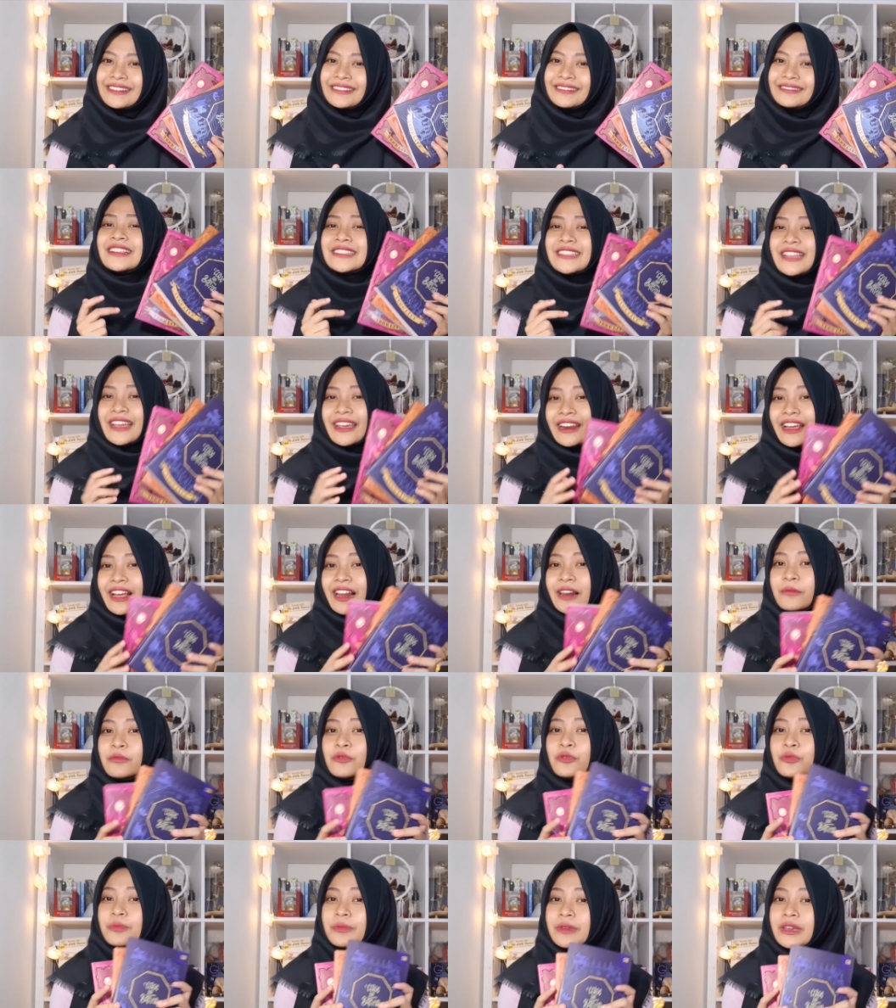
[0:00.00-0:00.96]
Serial
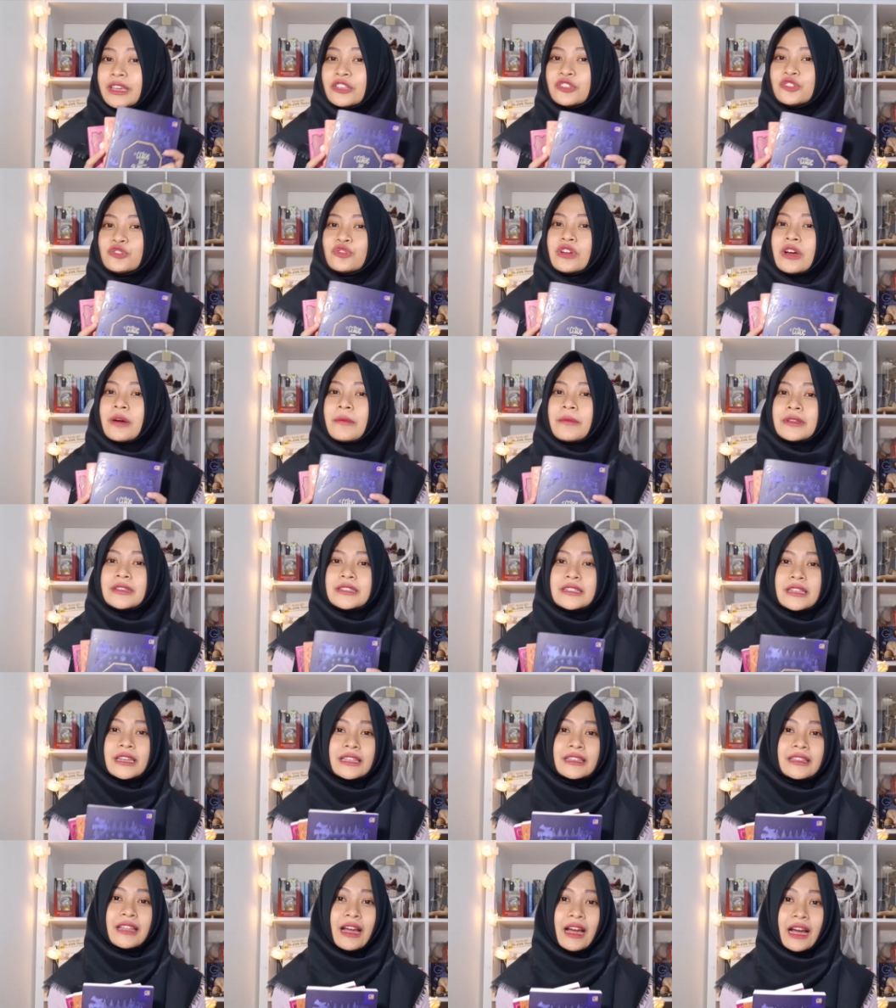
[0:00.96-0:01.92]
Bumi juga
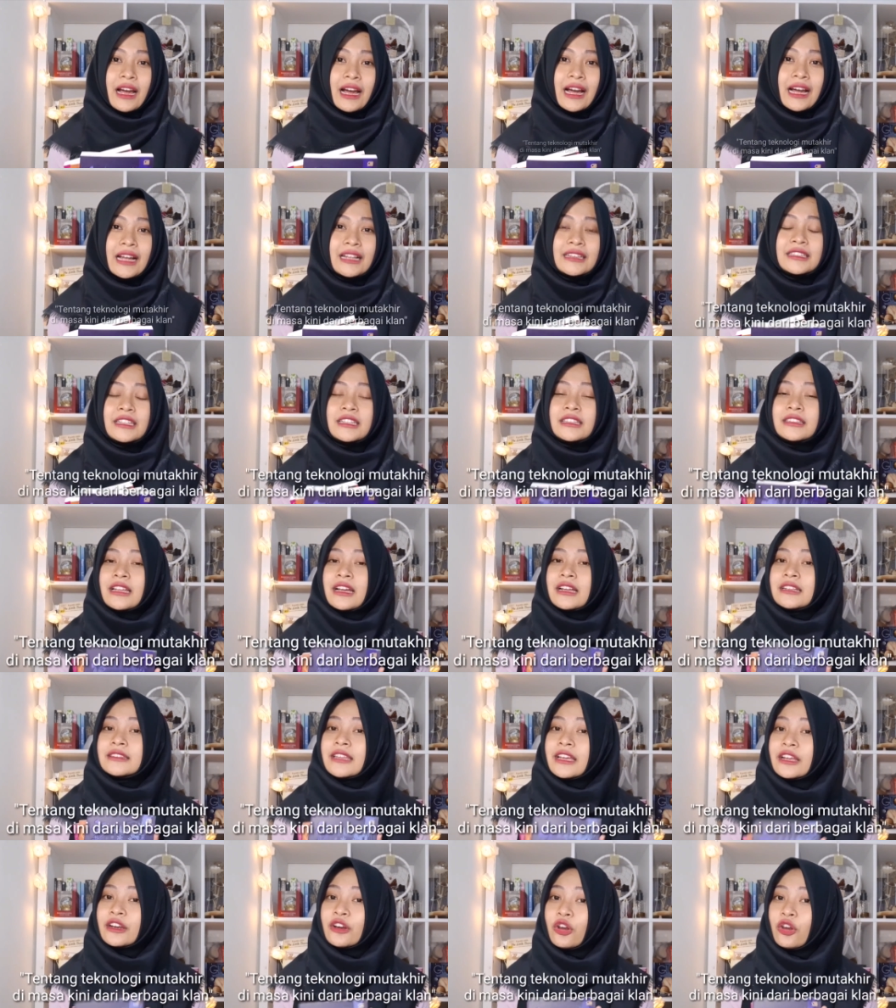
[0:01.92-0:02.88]
menceritakan tentang
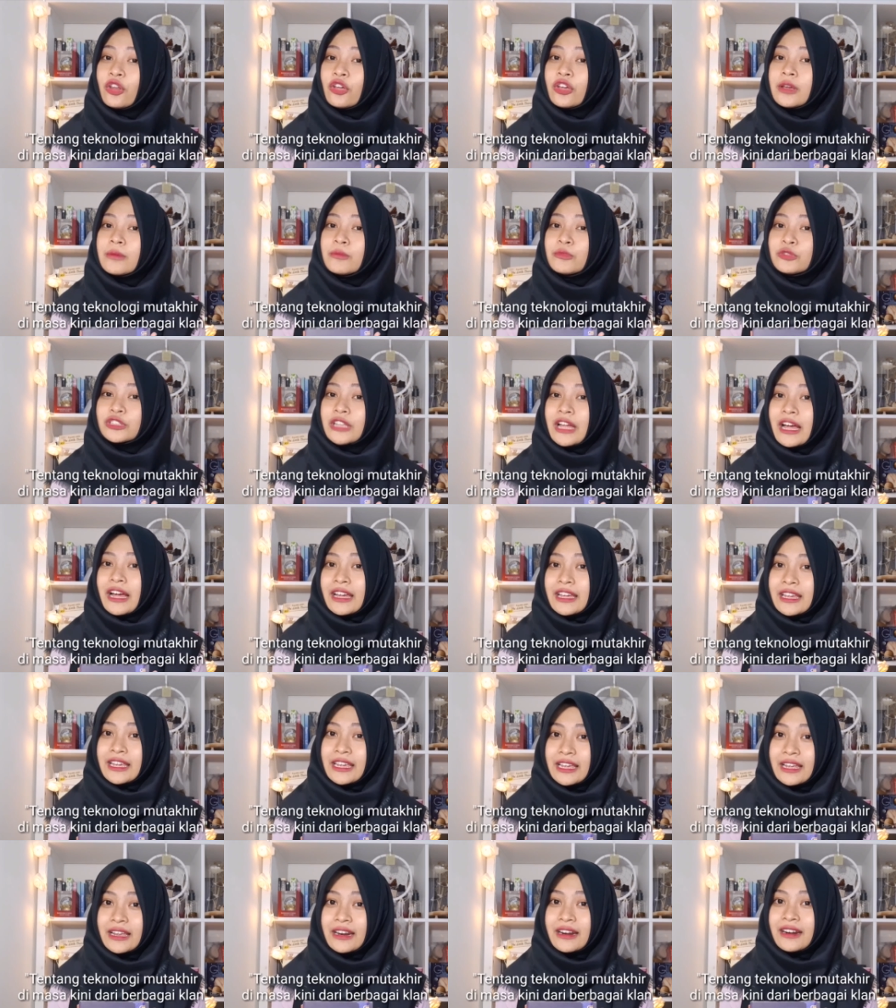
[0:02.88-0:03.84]
teknologi
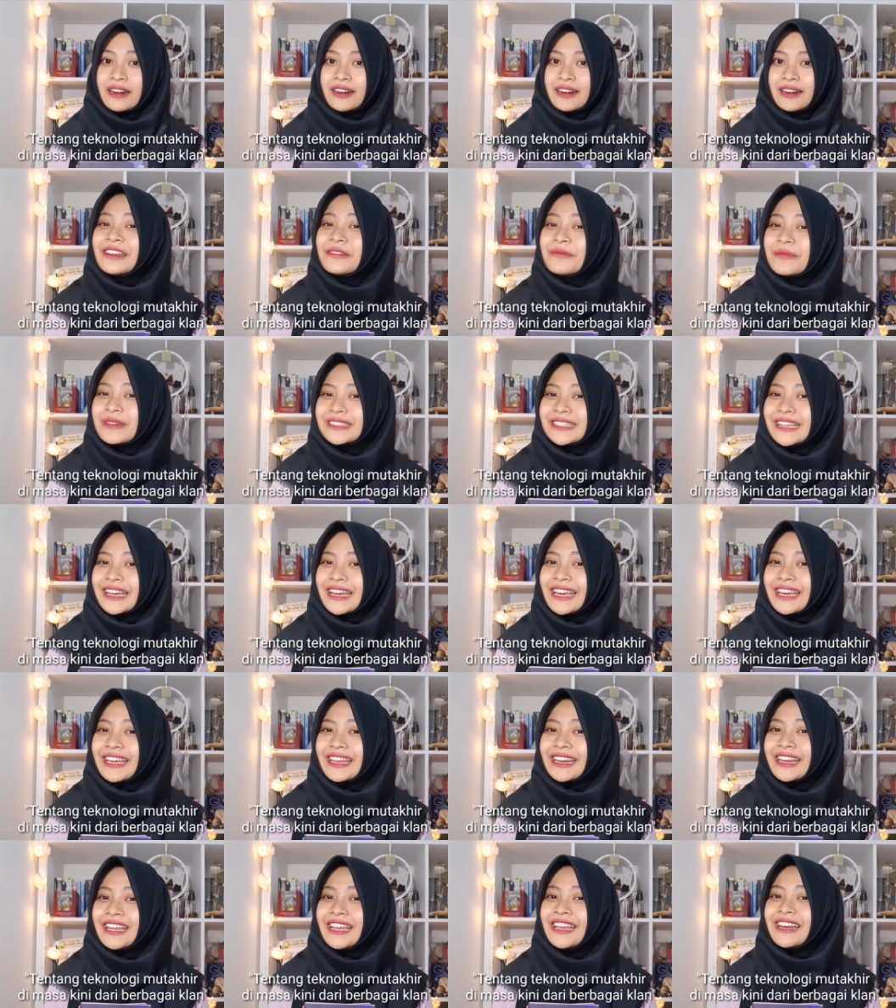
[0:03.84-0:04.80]
mutakhir di masa
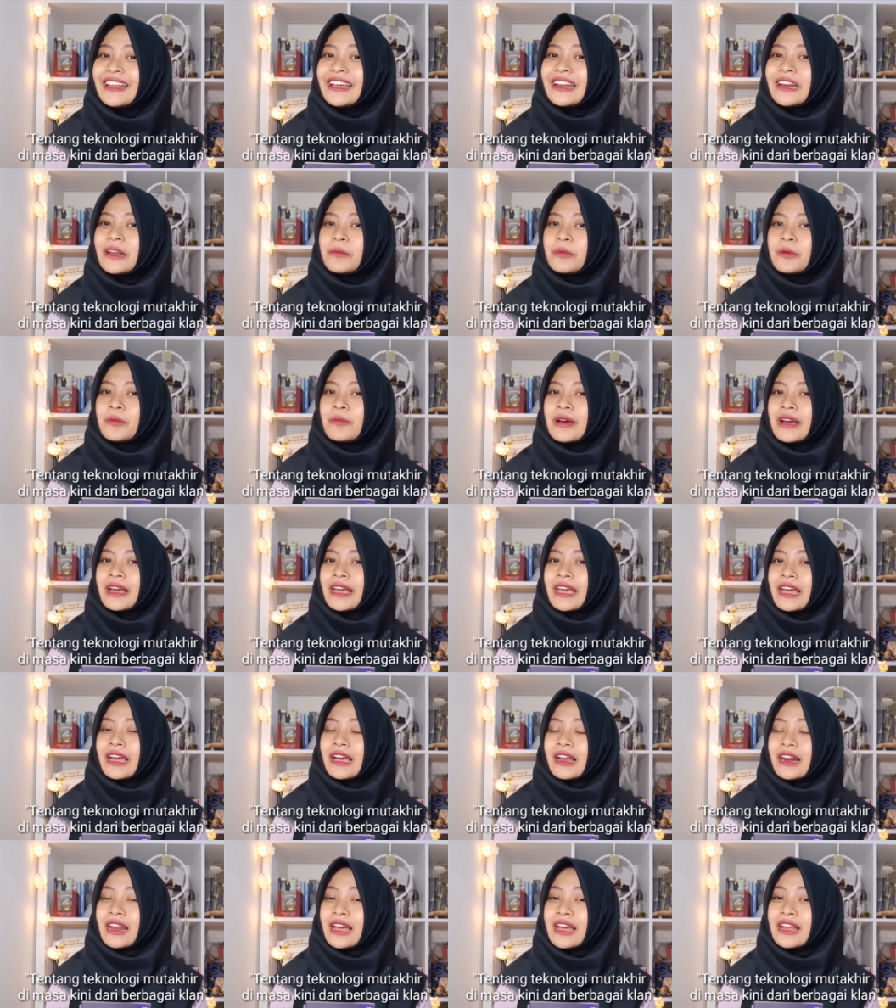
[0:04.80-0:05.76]
kini dari berbagai
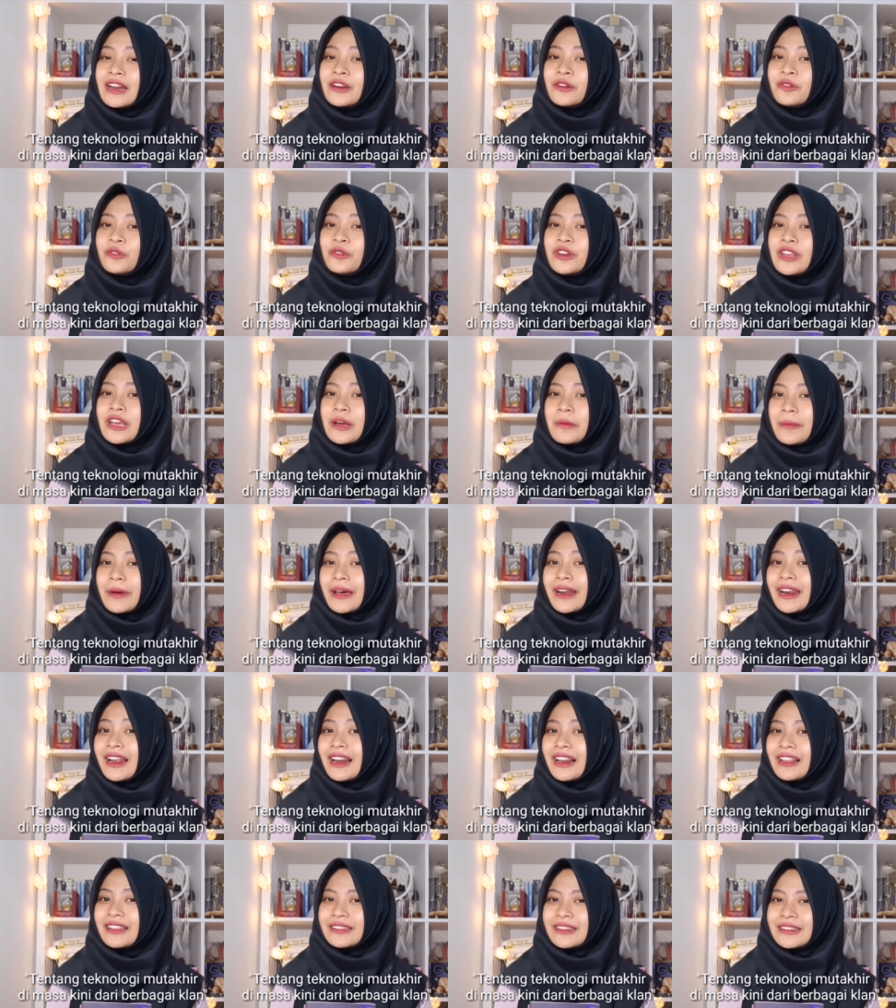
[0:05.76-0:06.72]
klan dunia
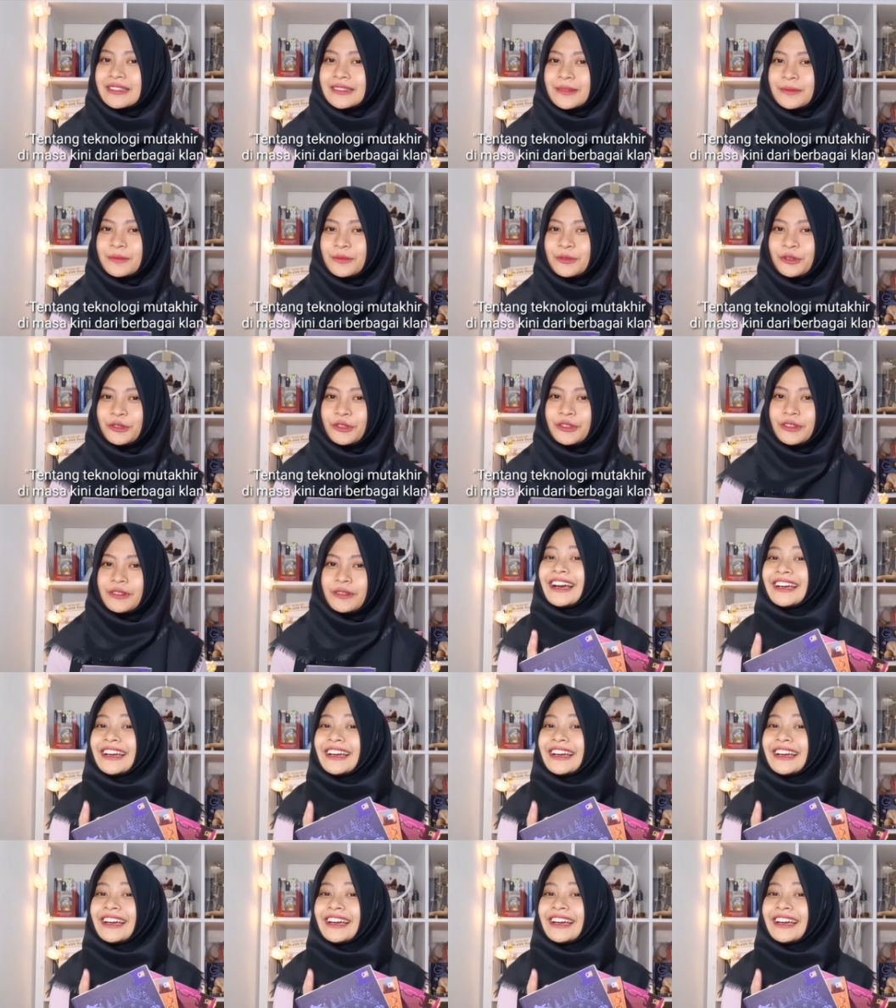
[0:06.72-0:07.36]
paralel tersebut.